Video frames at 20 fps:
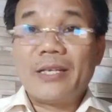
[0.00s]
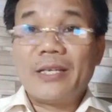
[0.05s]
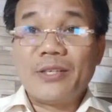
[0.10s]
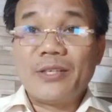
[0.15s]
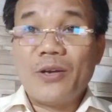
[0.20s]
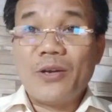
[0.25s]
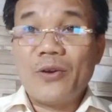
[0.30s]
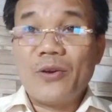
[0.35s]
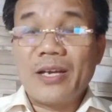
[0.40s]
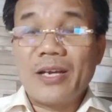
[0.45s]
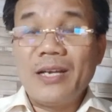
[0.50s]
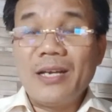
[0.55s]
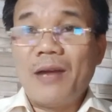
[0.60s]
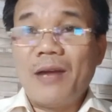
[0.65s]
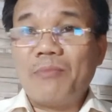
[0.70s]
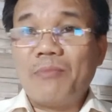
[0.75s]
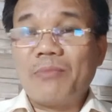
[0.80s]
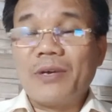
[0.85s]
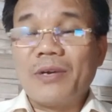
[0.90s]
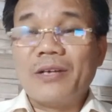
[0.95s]
rồi cái
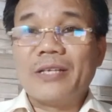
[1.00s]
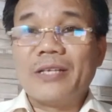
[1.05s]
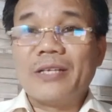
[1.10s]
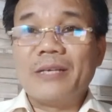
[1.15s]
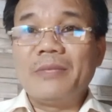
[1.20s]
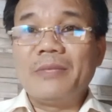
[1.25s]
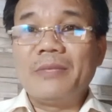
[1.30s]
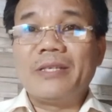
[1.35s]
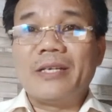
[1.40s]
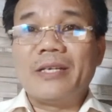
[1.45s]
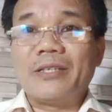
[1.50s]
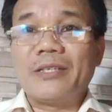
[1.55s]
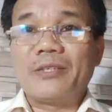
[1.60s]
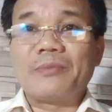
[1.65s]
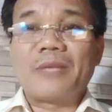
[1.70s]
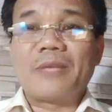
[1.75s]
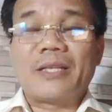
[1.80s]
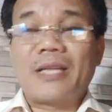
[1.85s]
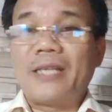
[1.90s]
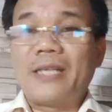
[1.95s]
lòng người đến bây giờ chúng
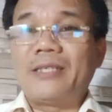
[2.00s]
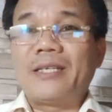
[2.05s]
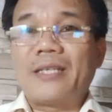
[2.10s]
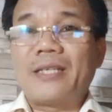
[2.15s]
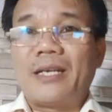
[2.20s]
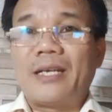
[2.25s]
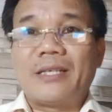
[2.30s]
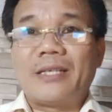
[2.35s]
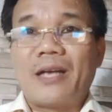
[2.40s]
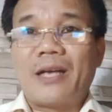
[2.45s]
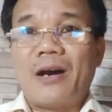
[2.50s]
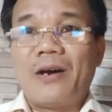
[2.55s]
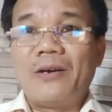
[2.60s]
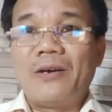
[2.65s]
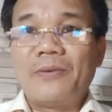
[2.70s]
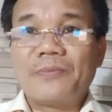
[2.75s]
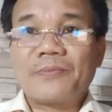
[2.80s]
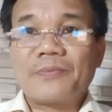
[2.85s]
ta thấy rất là rõ.